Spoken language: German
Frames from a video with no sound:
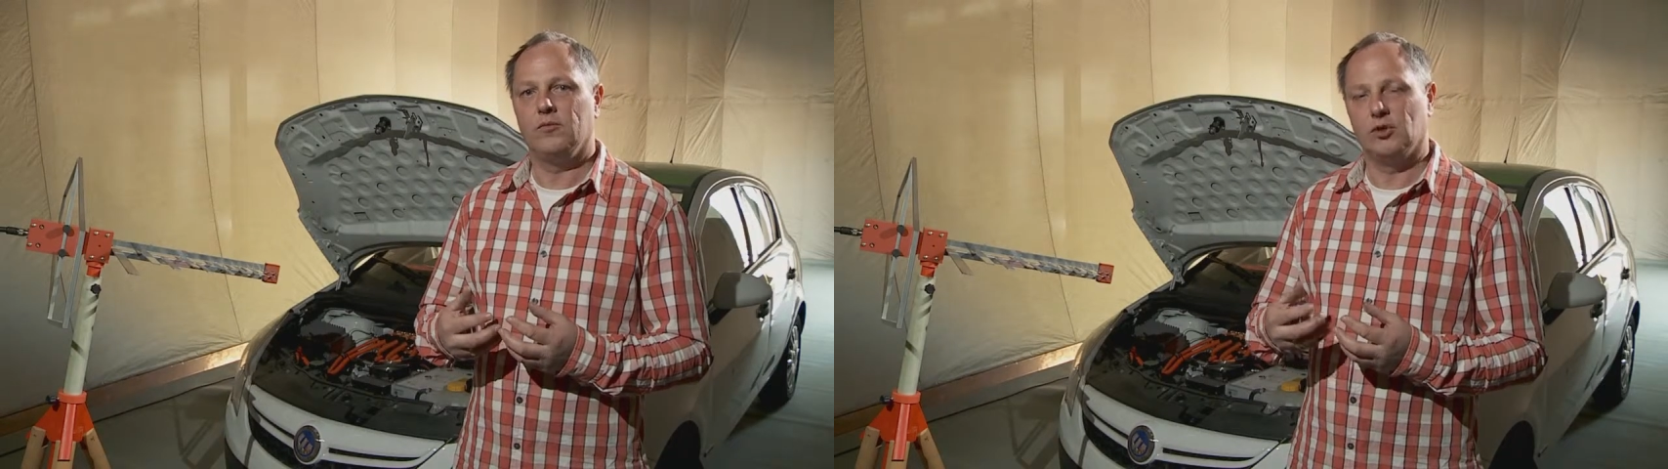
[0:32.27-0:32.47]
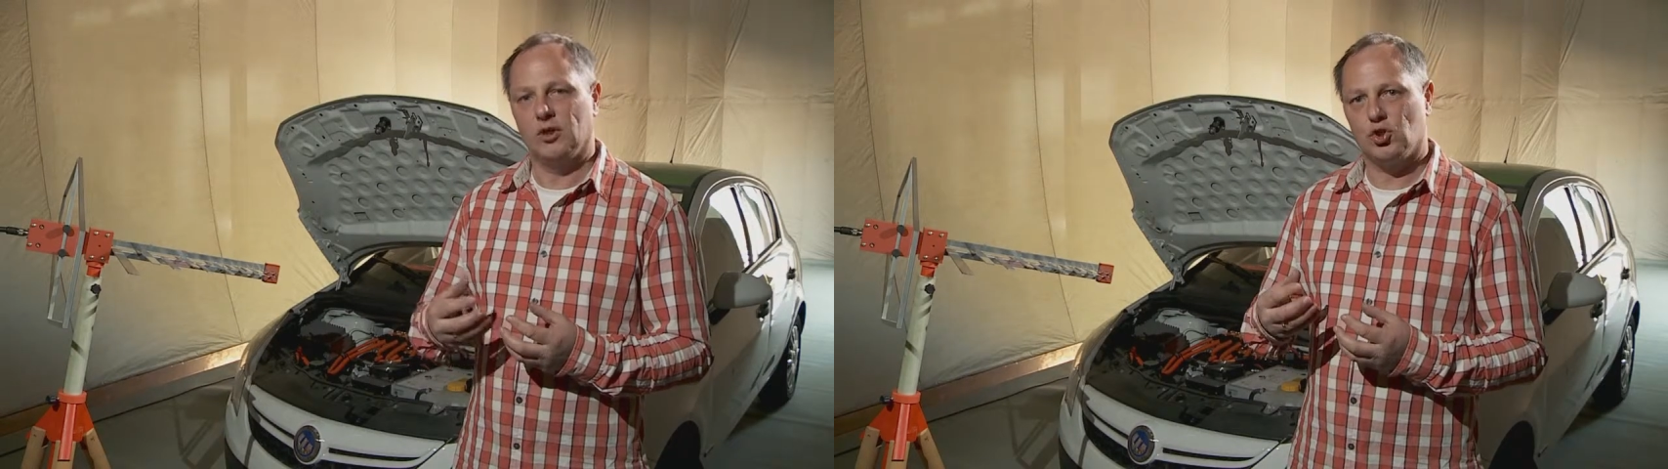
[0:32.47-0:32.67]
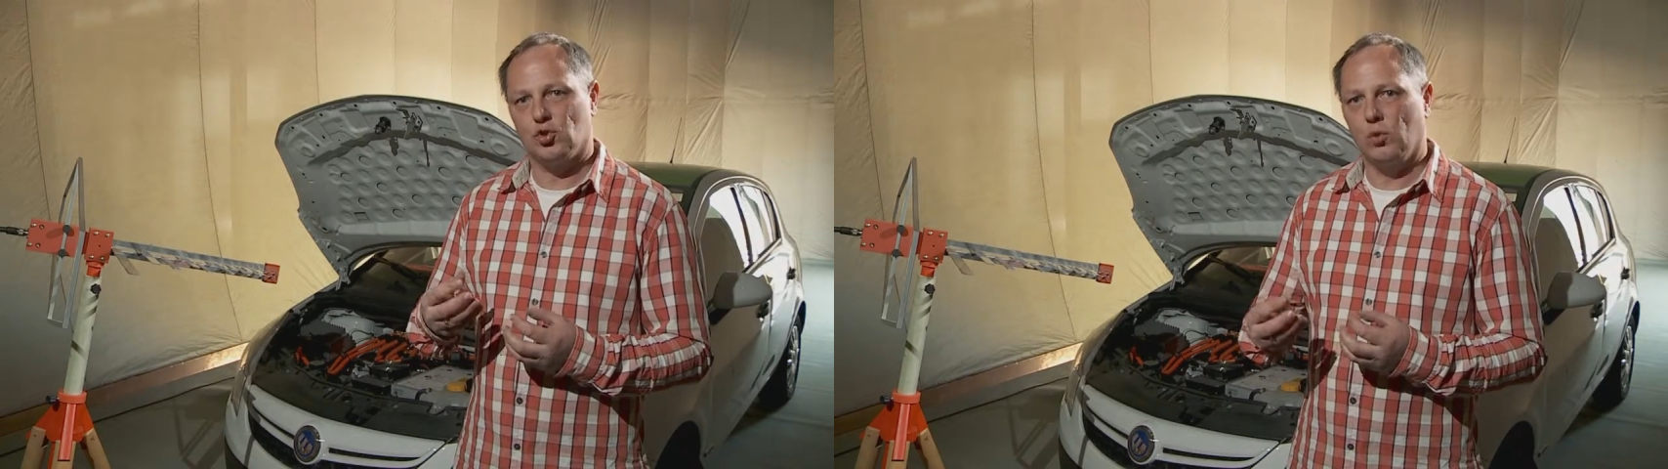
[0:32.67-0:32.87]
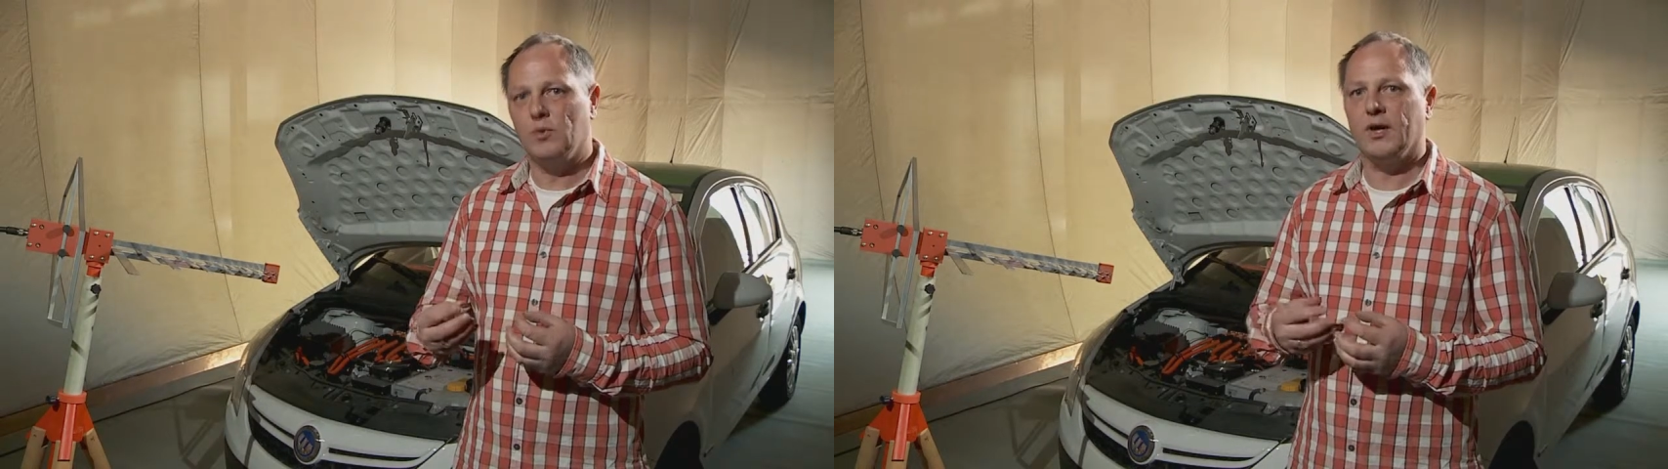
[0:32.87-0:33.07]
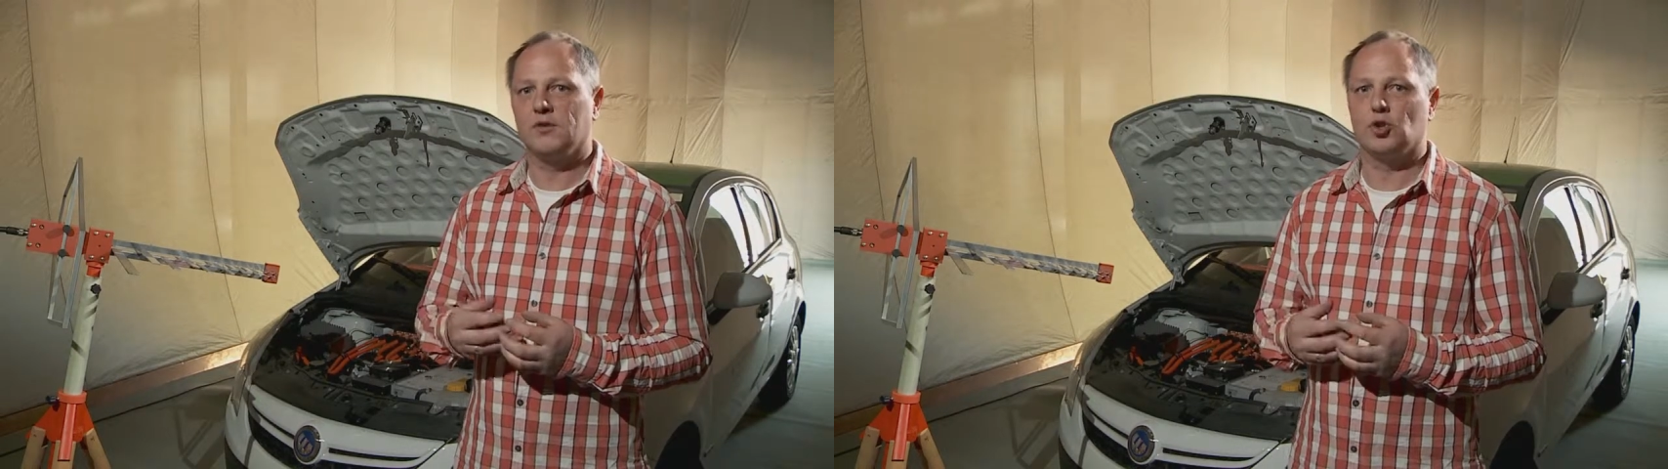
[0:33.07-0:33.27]
wird ein
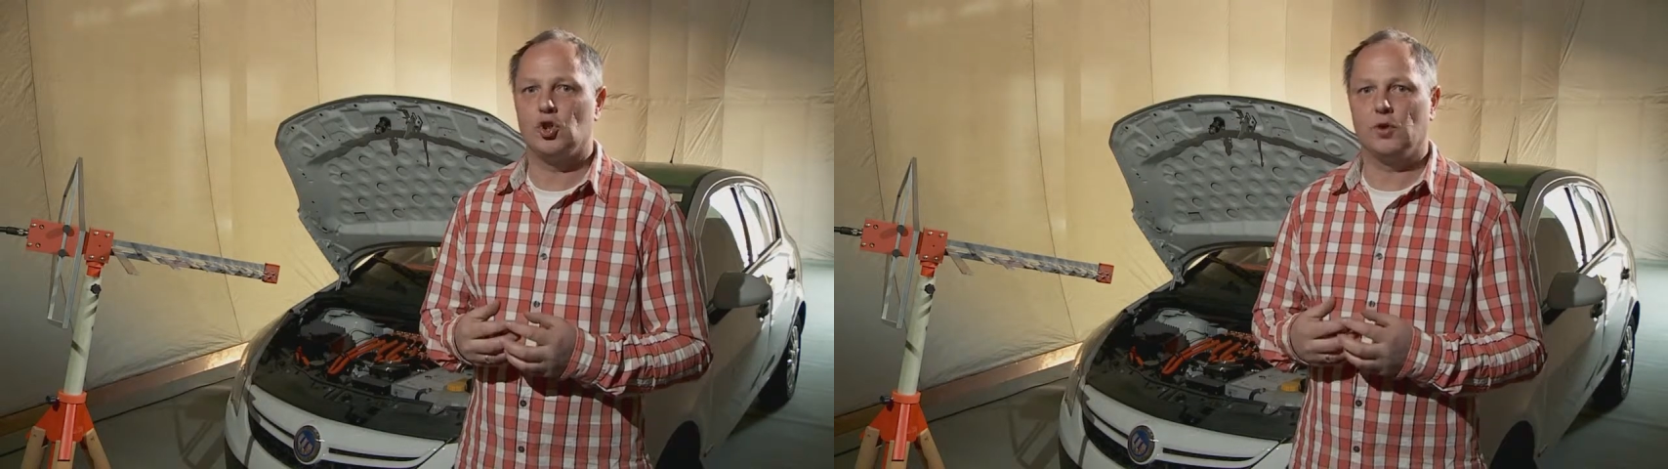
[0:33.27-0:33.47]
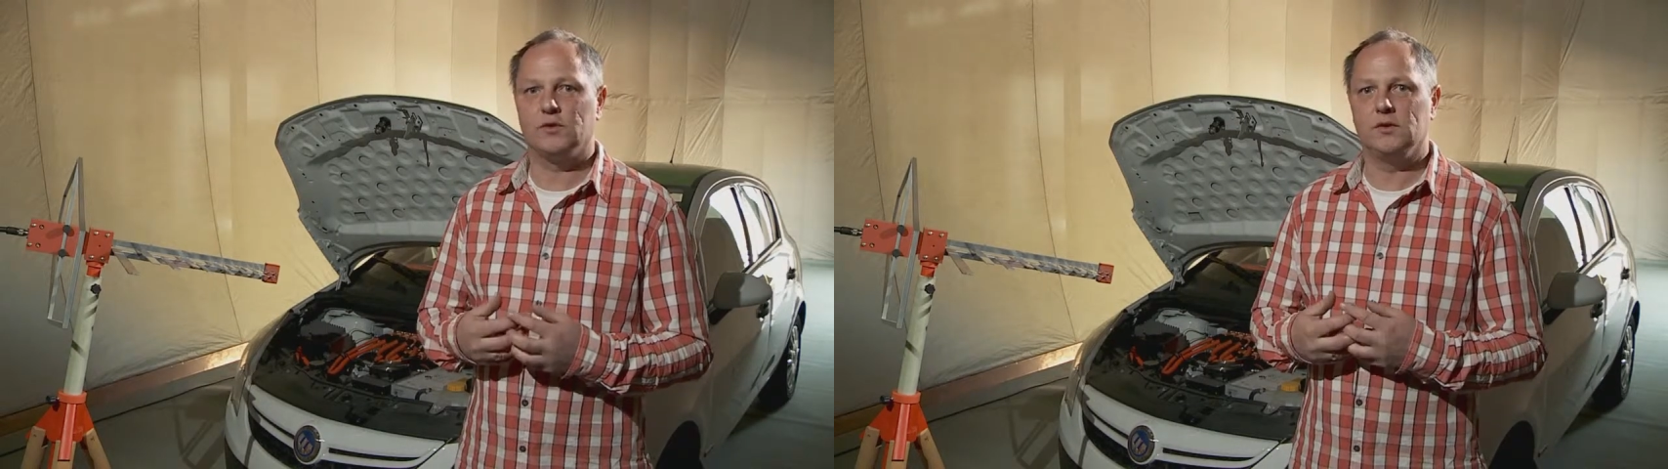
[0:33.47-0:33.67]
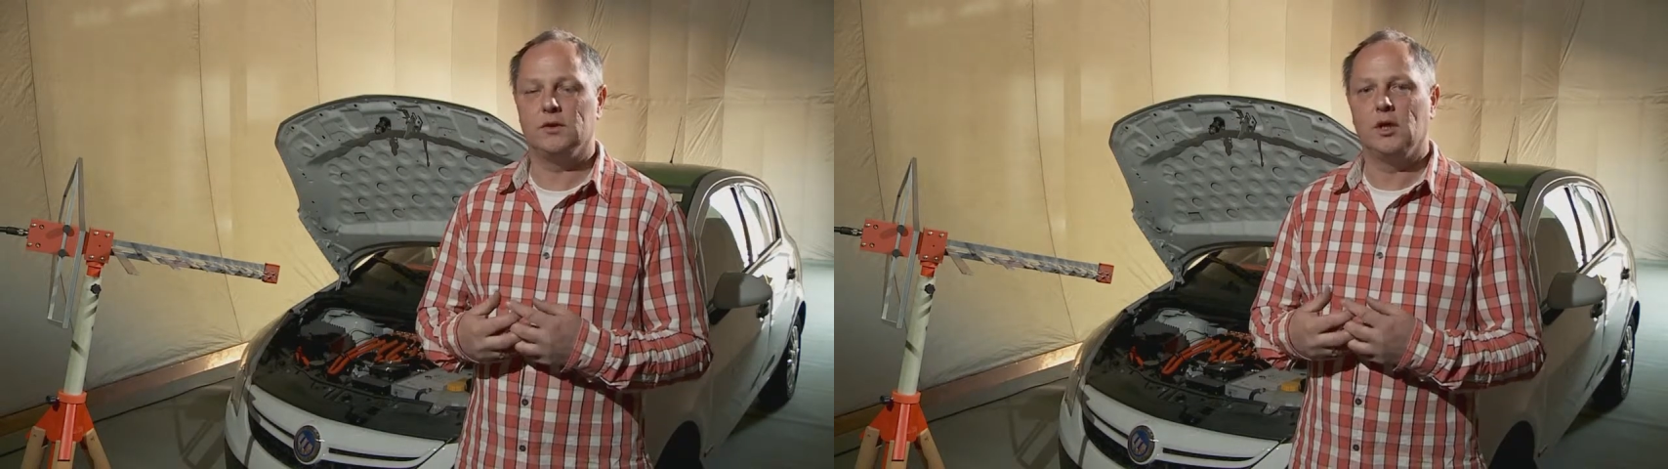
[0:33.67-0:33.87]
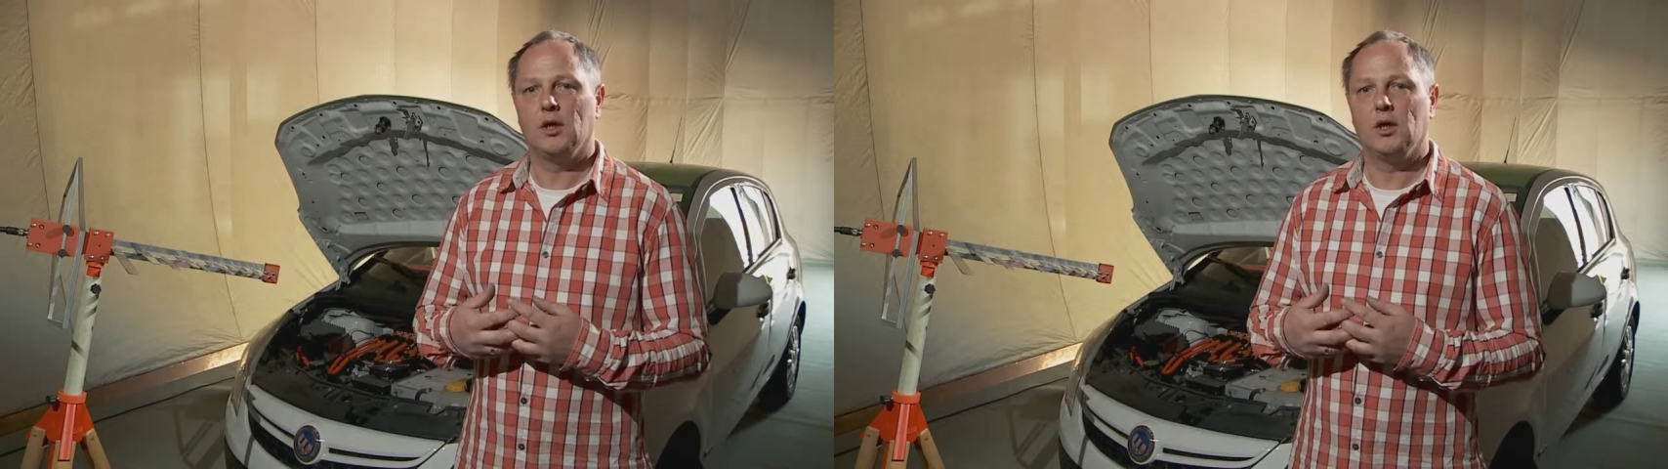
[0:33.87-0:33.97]
Stromkreis geschlossen,